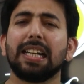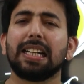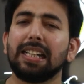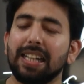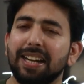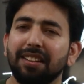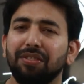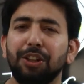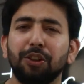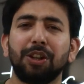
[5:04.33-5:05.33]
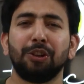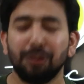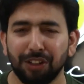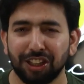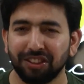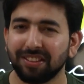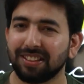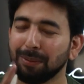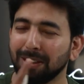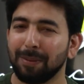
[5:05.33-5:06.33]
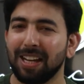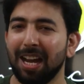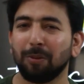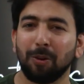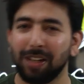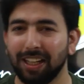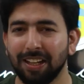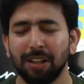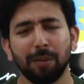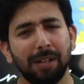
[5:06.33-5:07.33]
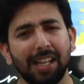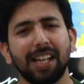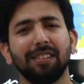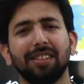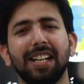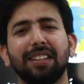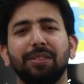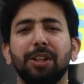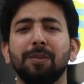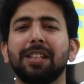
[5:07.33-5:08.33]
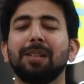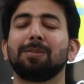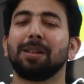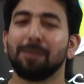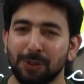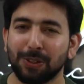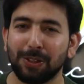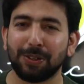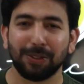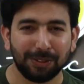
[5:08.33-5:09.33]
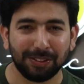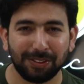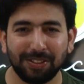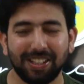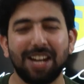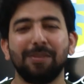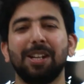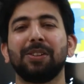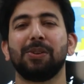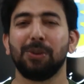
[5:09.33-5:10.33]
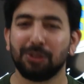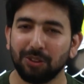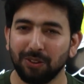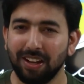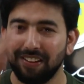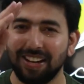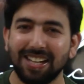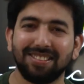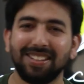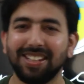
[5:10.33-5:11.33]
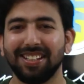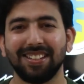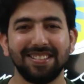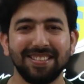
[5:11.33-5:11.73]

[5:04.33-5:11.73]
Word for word: ताकि लेटेस्ट वीडियो का नोटिफिकेशन सबसे पहले आपको मिले तो मिलेंगे आपसे नेक्स्ट वीडियो में तब तक मौज लो रोज लो ना मिले तो खोज लो हैव नाइस डे